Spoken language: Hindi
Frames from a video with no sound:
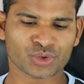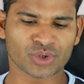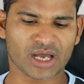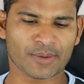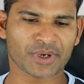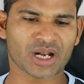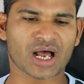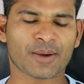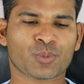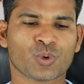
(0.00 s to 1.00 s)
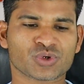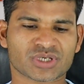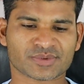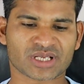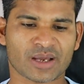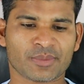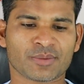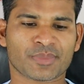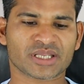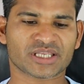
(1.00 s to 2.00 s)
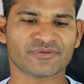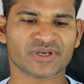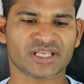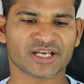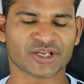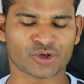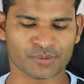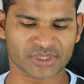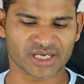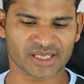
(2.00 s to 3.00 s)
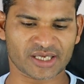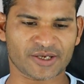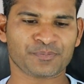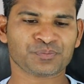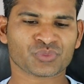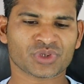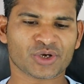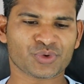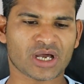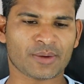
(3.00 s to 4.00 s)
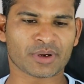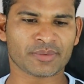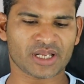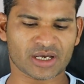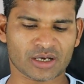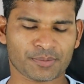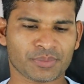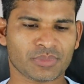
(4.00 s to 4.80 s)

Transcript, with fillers: तो यहाँ पर आपको सब्सक्राइबर बढ़ते हुए देखने को मिल जाएंगे देखो यहाँ पर मैंने अब